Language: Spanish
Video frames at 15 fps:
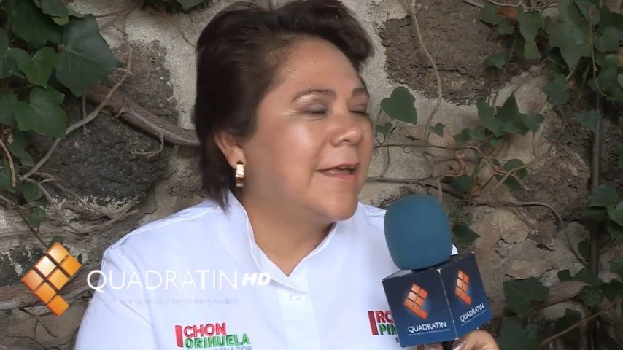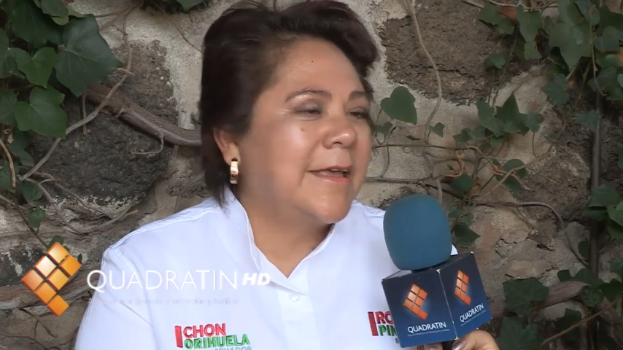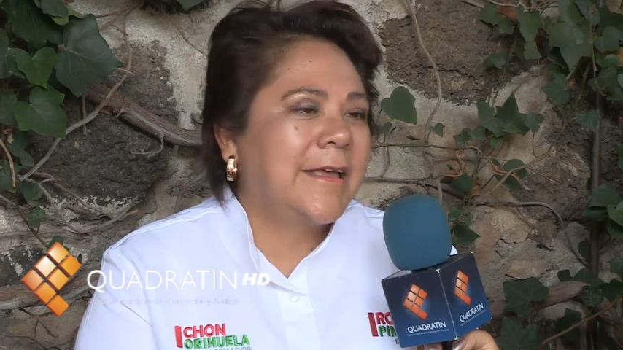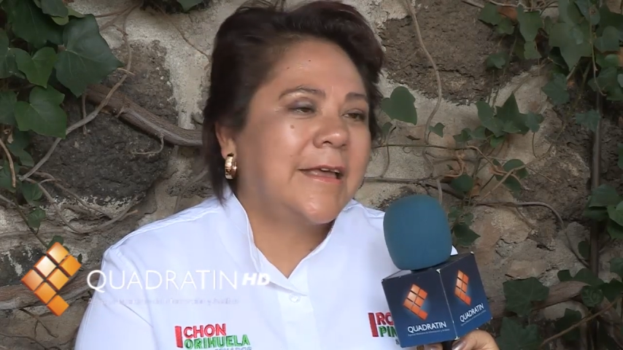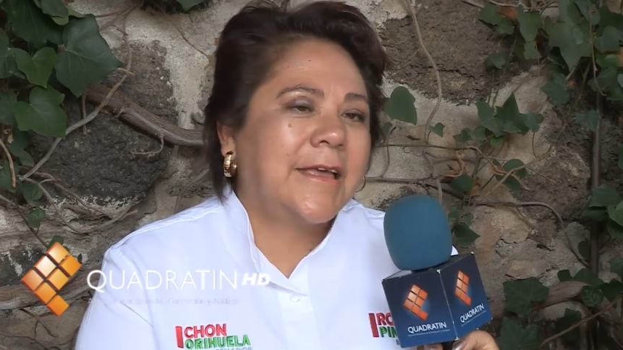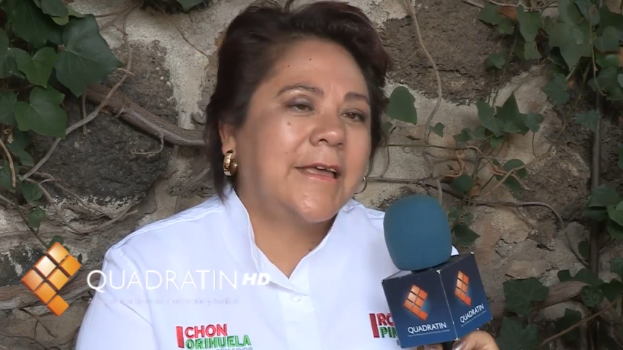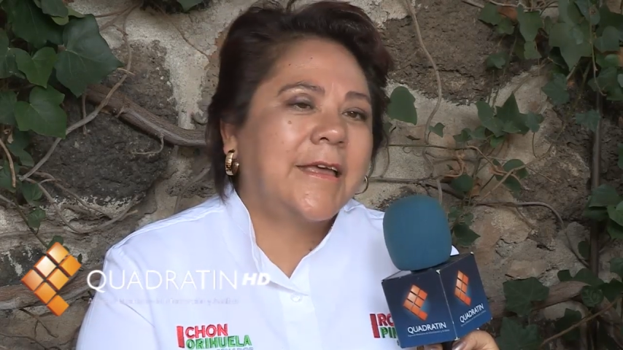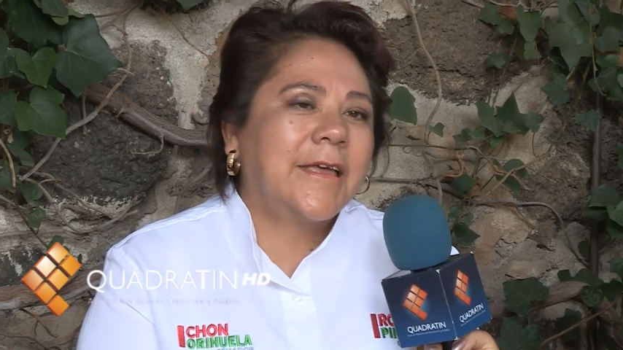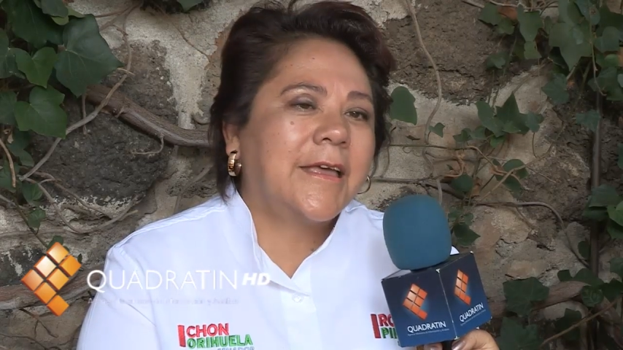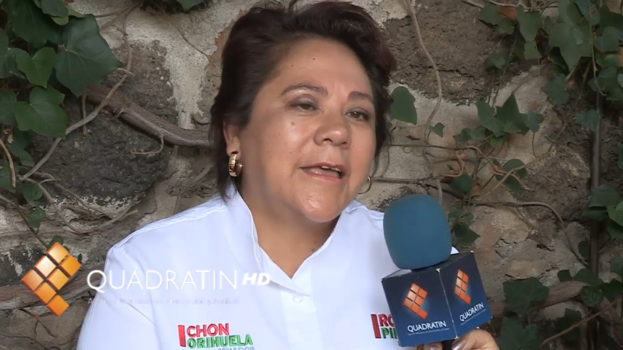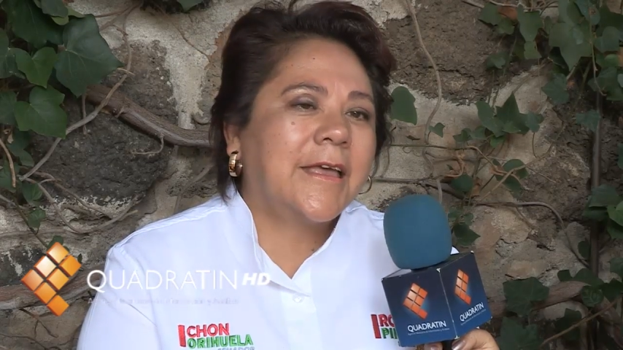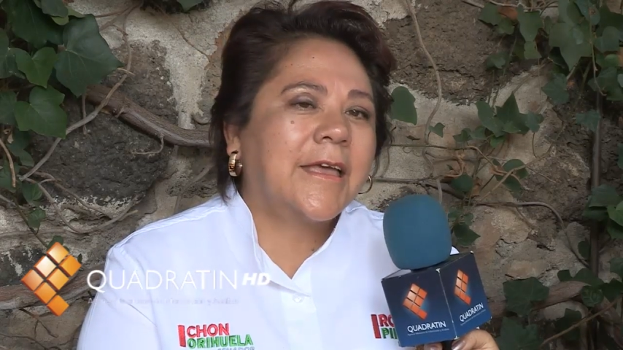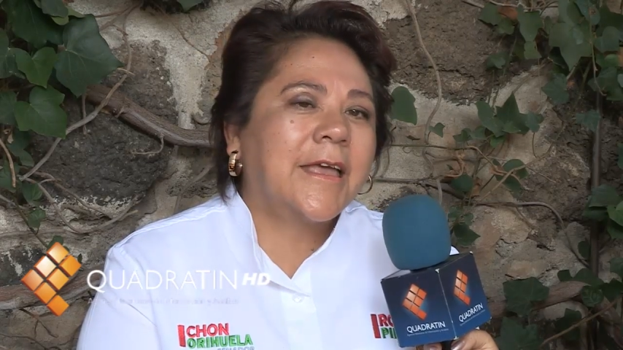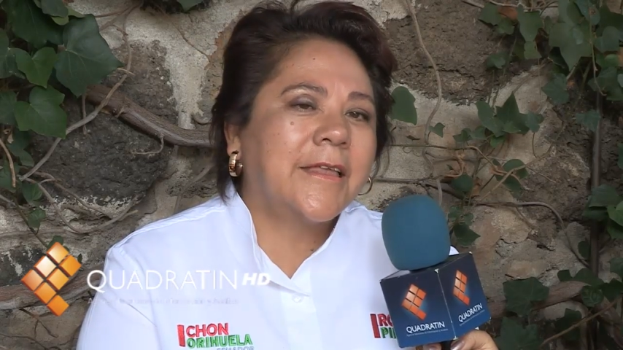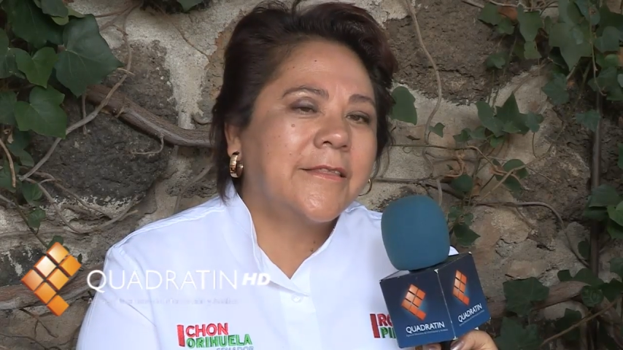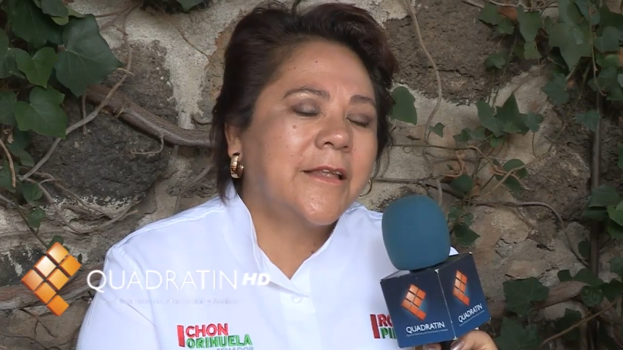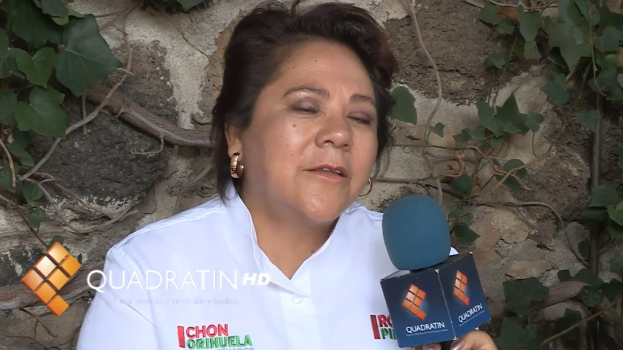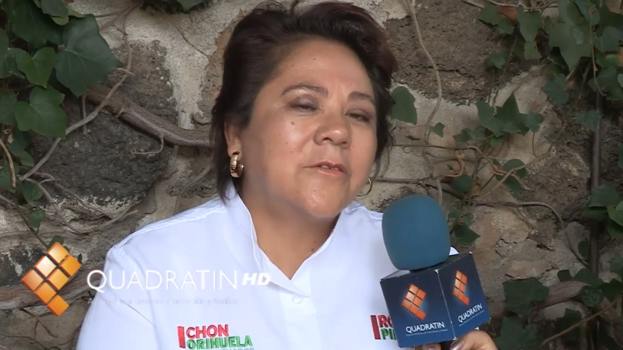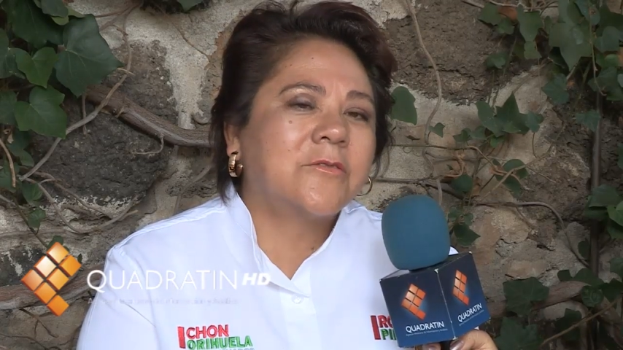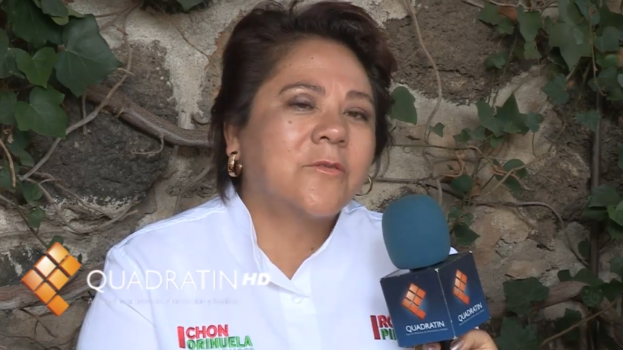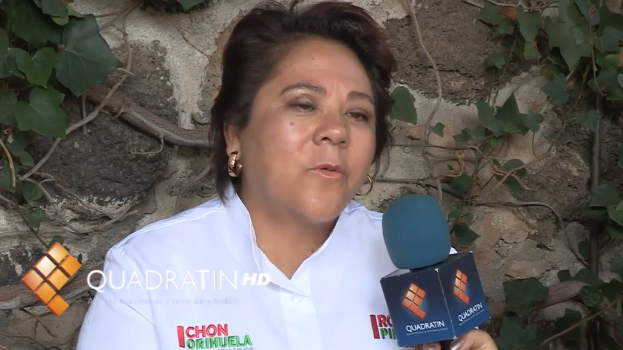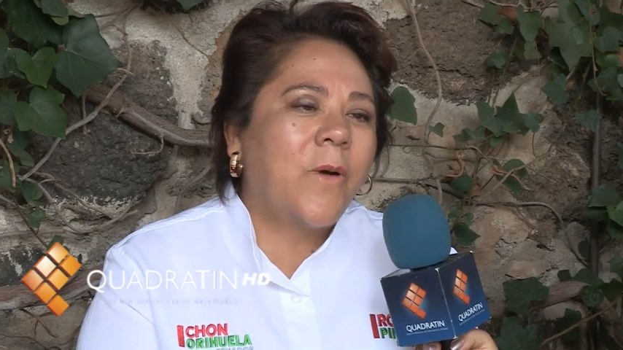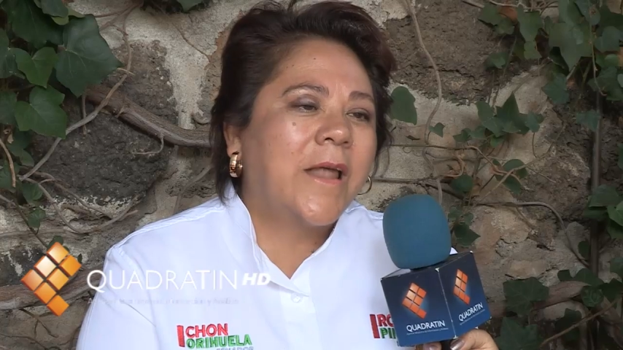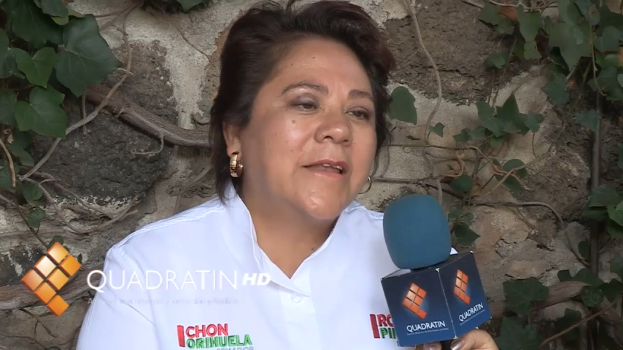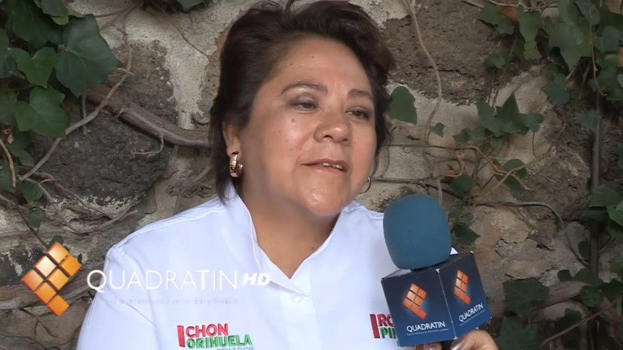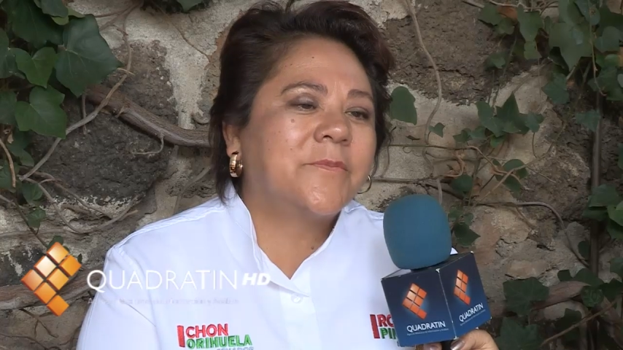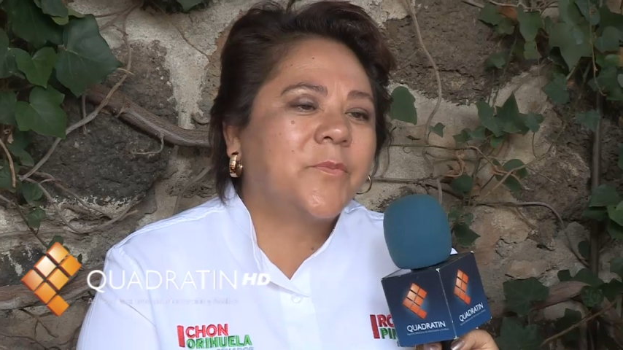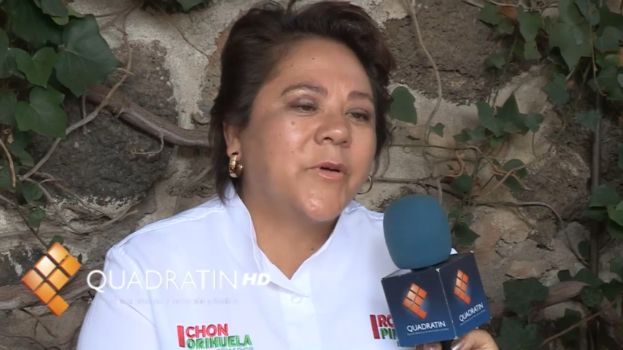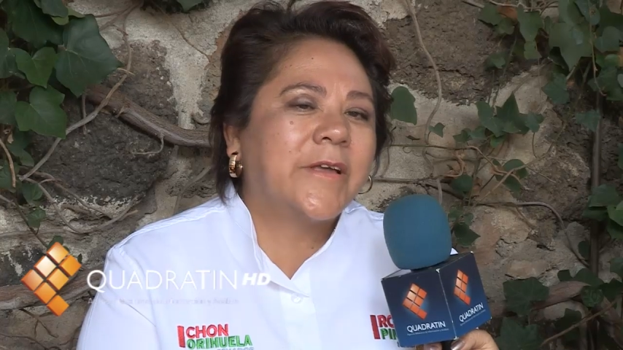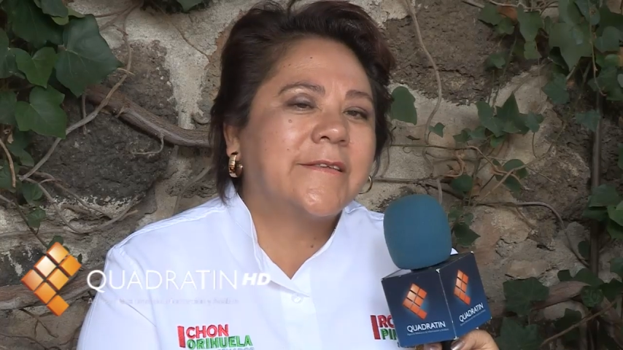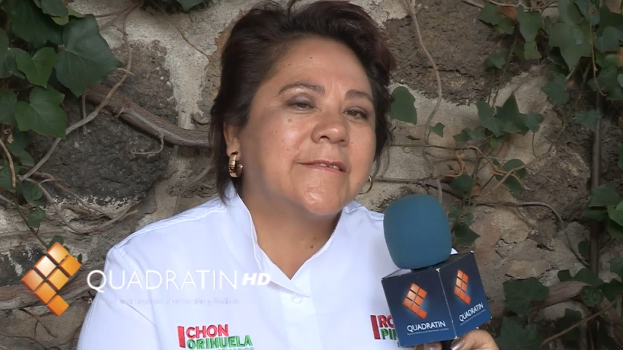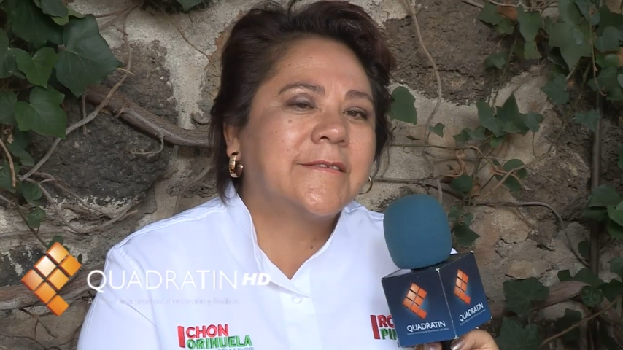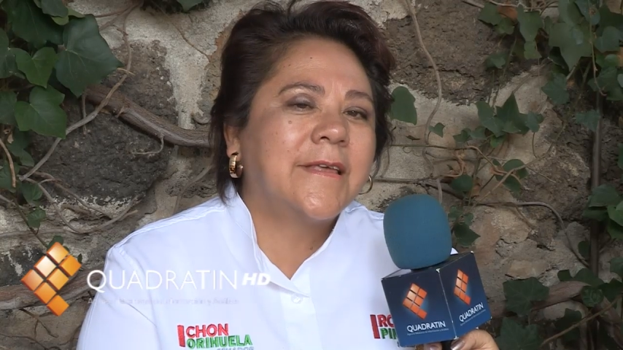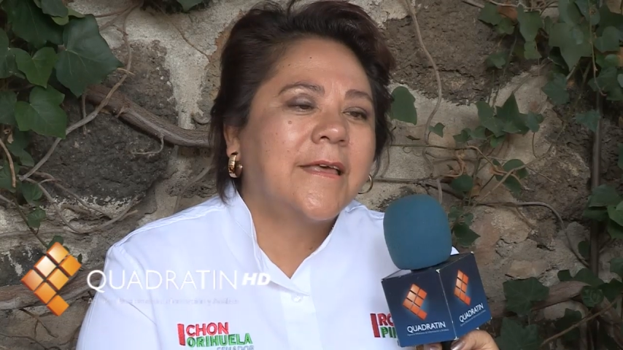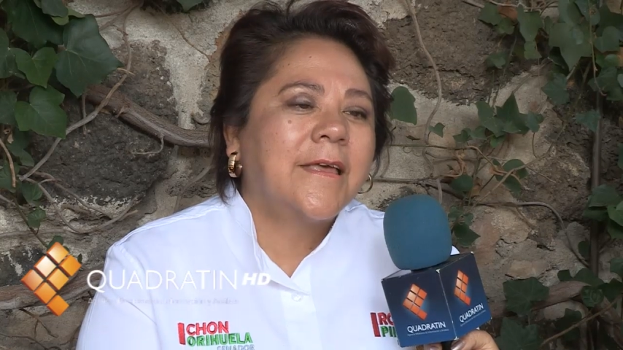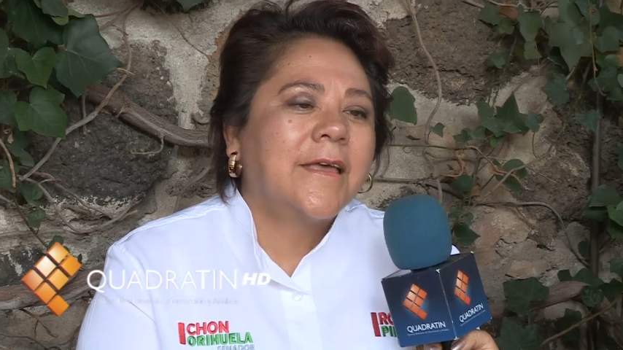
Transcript: eh, de los cuales pues